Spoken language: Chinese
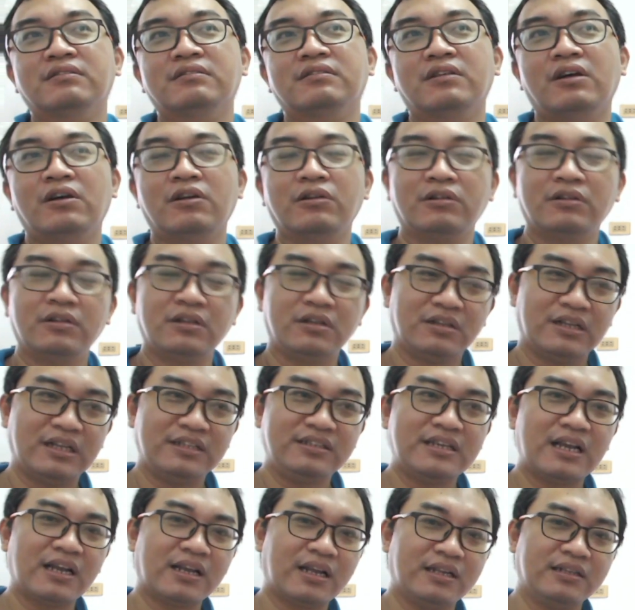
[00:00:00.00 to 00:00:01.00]
哦，
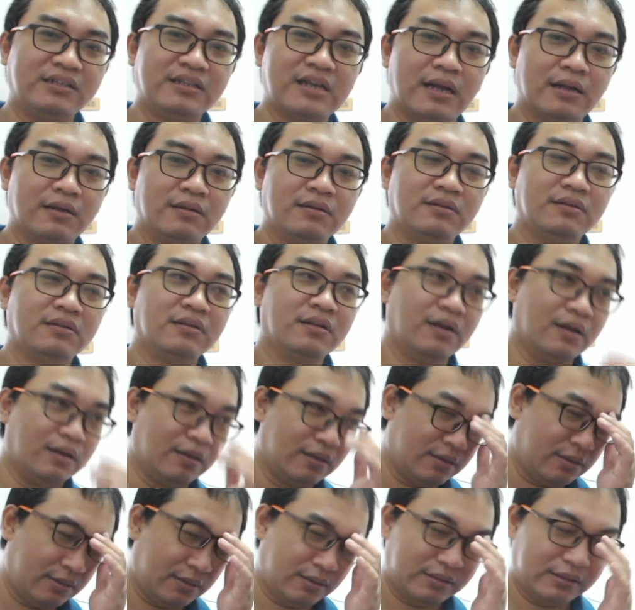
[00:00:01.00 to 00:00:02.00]
人家跟你讲，
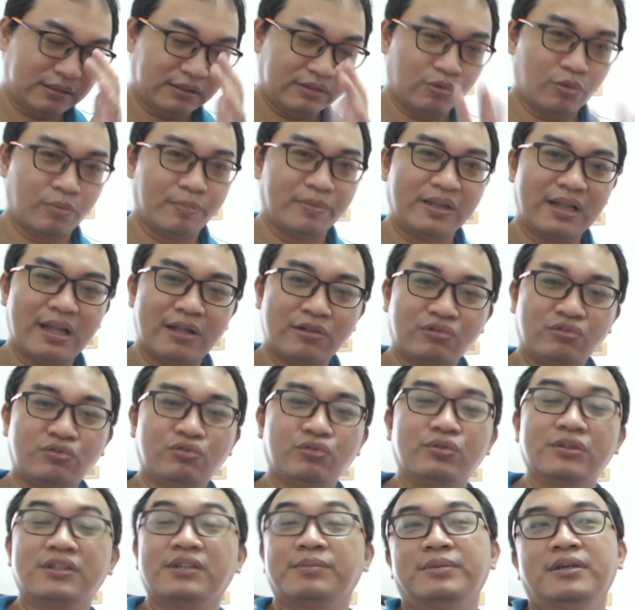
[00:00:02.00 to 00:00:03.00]
啊，我们要
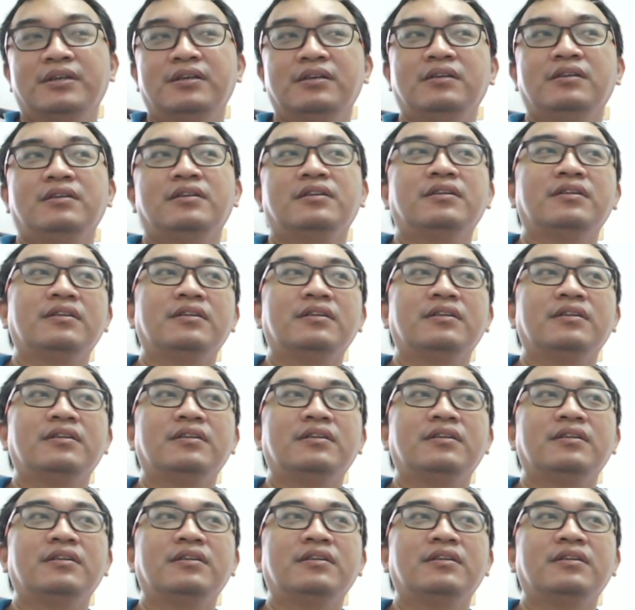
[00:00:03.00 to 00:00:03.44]
做什么，